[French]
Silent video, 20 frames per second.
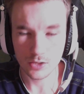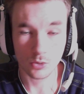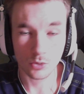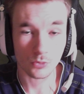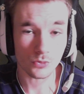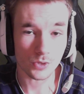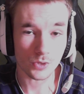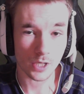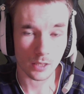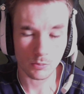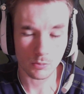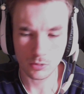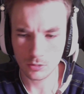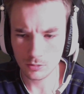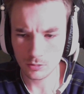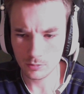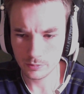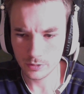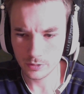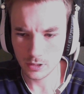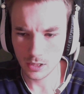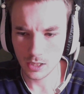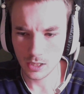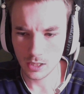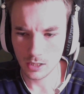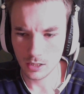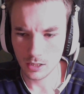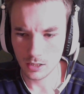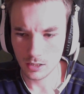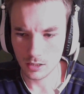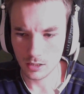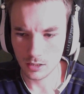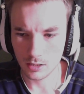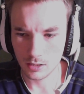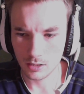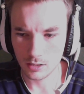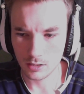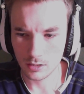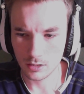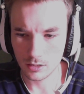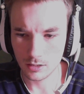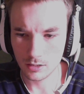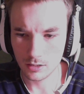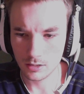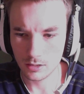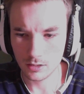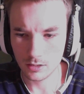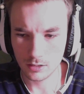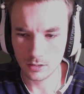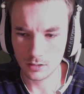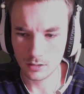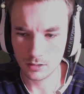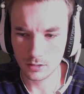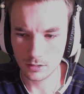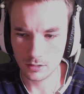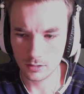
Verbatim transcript: donc fusils à pompe. Euh,